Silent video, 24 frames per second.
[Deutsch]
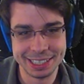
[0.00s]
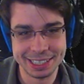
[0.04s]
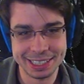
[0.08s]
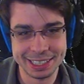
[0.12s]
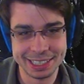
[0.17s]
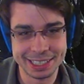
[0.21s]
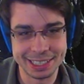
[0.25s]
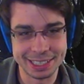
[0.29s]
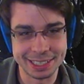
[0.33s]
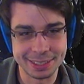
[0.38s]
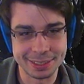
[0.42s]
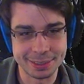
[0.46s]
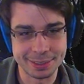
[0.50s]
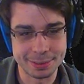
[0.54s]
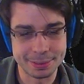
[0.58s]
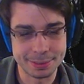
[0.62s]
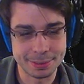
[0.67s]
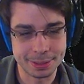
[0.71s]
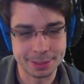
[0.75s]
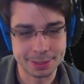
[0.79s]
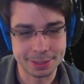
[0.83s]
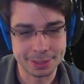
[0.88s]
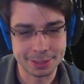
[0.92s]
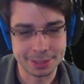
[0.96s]
Okay.
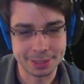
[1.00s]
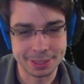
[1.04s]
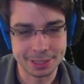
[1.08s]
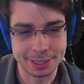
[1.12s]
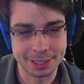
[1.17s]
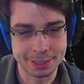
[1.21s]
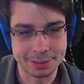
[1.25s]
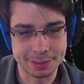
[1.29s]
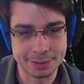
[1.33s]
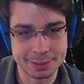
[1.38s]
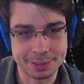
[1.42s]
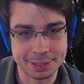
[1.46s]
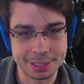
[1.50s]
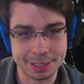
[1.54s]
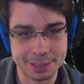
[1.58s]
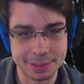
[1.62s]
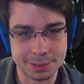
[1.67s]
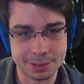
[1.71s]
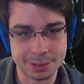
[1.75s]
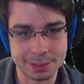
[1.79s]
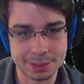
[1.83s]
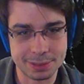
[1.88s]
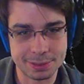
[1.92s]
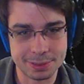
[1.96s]
Hauptsache
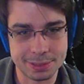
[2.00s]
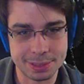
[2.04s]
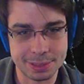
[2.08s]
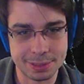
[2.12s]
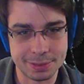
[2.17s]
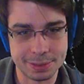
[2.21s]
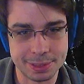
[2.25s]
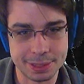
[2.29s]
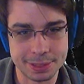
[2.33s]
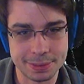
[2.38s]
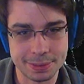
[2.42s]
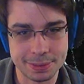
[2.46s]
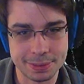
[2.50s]
Gold aufsammeln.